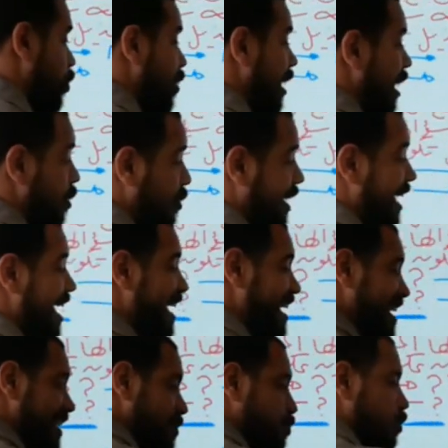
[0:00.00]
هو لو
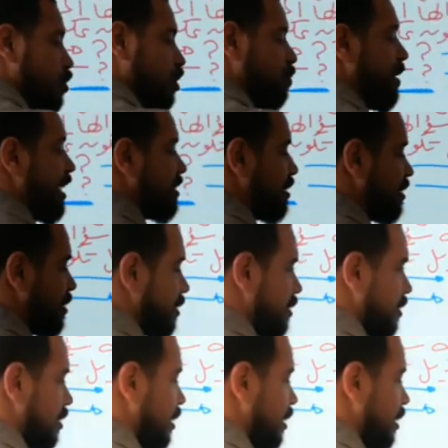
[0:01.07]
كان مثبت